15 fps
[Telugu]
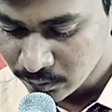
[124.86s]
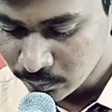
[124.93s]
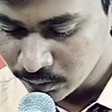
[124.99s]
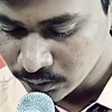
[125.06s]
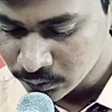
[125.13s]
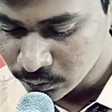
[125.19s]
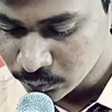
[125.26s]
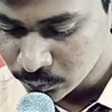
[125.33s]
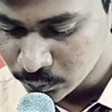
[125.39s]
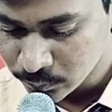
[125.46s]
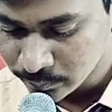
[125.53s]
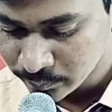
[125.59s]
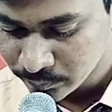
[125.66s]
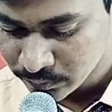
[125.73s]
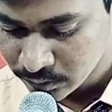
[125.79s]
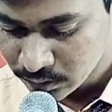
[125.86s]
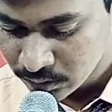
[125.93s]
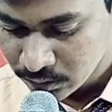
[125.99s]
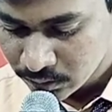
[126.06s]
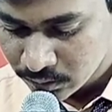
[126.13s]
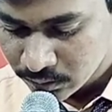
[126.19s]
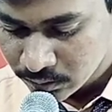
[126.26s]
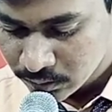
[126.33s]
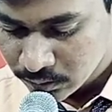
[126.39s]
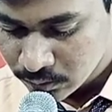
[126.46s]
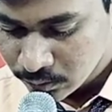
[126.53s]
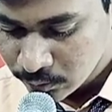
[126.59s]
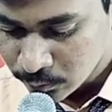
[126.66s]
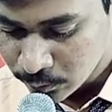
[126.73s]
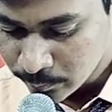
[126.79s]
వగదువు
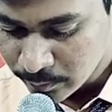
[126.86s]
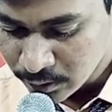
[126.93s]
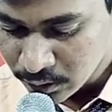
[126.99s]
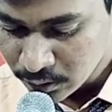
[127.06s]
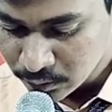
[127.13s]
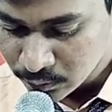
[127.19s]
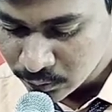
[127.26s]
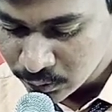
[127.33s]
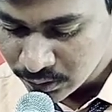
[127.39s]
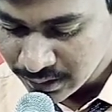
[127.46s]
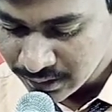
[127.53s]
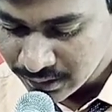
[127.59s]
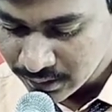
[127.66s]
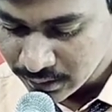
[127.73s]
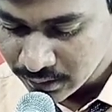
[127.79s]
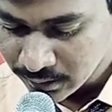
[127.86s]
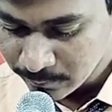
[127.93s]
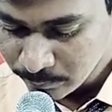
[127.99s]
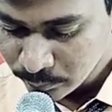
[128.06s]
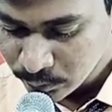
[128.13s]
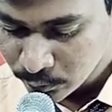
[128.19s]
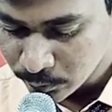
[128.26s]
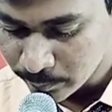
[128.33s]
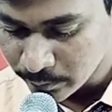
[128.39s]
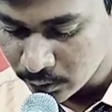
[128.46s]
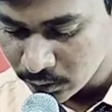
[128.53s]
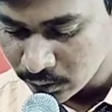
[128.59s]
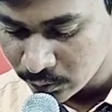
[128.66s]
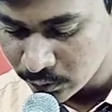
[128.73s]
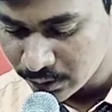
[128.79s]
కృప కలుగునుగాక కృప
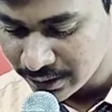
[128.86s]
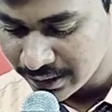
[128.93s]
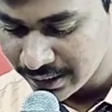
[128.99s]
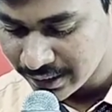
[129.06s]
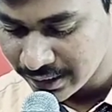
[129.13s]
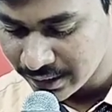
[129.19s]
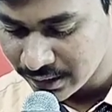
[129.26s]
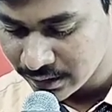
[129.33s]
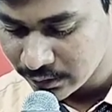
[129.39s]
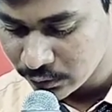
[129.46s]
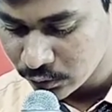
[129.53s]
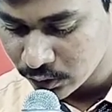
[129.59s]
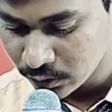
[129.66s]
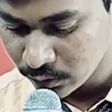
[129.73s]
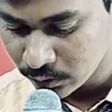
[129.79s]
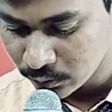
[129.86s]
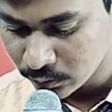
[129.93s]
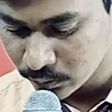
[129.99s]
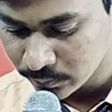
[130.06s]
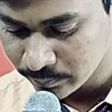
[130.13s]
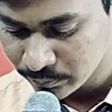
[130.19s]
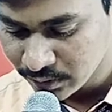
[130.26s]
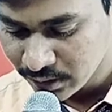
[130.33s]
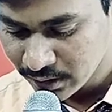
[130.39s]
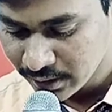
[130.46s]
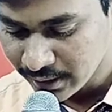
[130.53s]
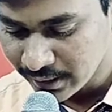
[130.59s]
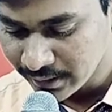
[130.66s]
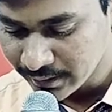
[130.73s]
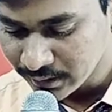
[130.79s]
కలుగునుగాక అని జనులు
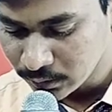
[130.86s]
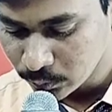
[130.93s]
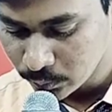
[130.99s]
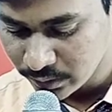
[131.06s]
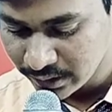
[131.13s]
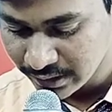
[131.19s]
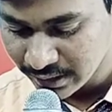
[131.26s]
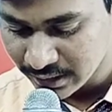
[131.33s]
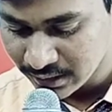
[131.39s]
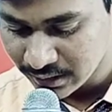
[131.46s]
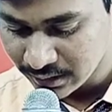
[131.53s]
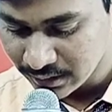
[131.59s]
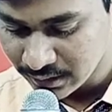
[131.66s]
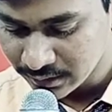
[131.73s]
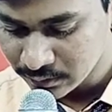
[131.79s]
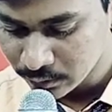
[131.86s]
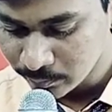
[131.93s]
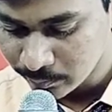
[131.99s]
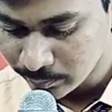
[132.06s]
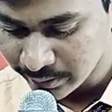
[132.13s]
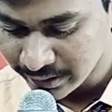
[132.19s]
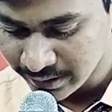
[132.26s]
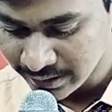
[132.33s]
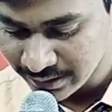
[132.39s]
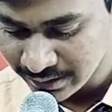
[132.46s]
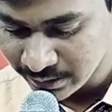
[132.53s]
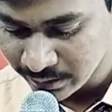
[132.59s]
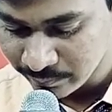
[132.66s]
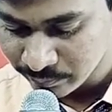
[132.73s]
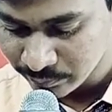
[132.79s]
కేకలు వేయగా అతడు
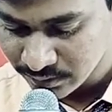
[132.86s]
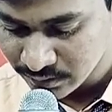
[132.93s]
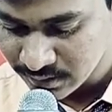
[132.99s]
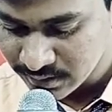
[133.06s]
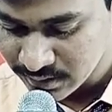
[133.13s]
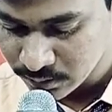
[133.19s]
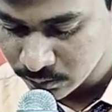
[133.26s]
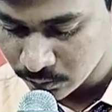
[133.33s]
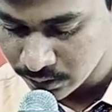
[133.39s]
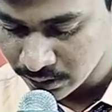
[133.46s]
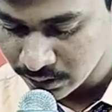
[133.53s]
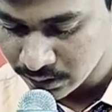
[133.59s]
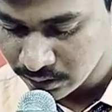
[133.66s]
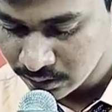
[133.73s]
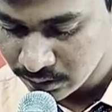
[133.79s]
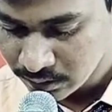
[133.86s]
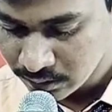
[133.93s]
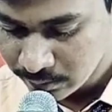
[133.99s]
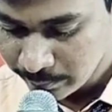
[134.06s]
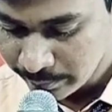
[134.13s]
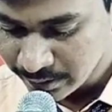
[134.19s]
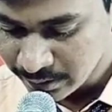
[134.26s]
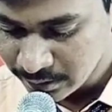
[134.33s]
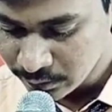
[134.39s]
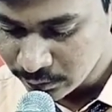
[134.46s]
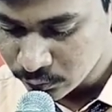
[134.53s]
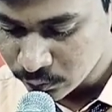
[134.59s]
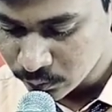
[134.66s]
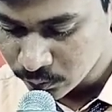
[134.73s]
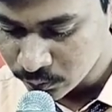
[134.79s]
పైరాయి తీసుకొని
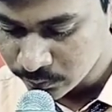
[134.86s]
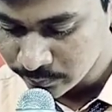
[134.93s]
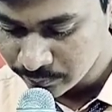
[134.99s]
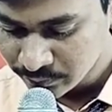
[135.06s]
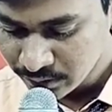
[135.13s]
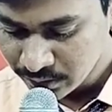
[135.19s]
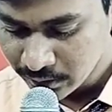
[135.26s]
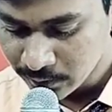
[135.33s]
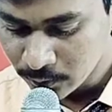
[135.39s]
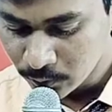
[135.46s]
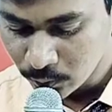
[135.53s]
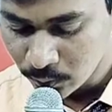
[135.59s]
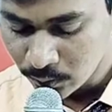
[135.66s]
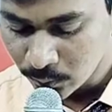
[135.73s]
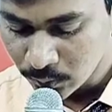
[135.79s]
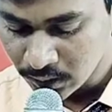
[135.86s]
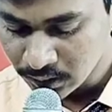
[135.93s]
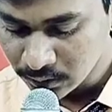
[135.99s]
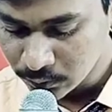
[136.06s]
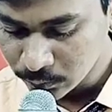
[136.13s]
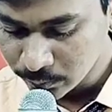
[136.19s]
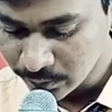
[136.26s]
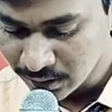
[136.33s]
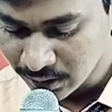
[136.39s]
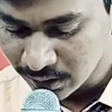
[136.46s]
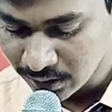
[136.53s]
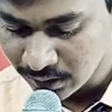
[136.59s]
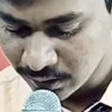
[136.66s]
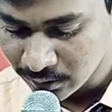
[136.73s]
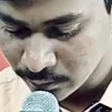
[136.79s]
పెట్టించును యహోవ వాక్కు
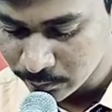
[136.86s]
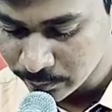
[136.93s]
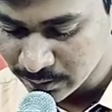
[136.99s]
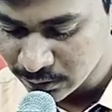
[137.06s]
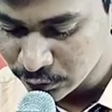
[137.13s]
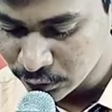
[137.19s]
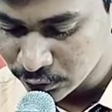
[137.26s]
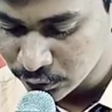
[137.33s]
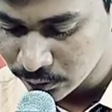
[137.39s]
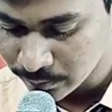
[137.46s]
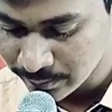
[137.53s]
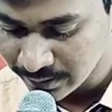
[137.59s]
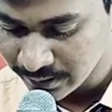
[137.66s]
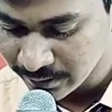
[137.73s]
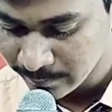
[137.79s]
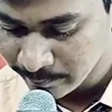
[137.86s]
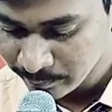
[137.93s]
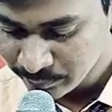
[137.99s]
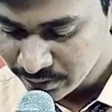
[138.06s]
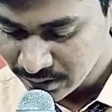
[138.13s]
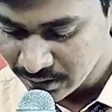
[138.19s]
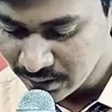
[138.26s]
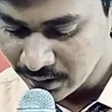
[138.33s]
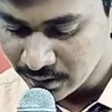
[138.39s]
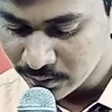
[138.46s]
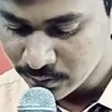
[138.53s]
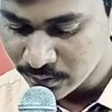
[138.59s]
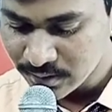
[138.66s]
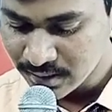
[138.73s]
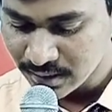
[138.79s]
మరలా నాకు ప్రత్యక్షమై
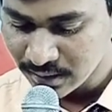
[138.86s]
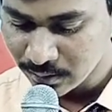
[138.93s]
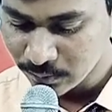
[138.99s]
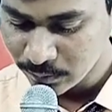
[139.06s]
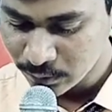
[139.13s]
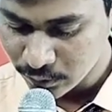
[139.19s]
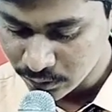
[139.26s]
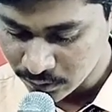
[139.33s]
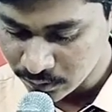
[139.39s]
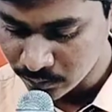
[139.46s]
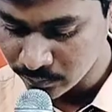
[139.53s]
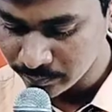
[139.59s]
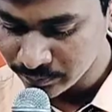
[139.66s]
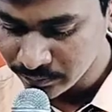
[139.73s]
ఇలాగు సెలవిచ్చాను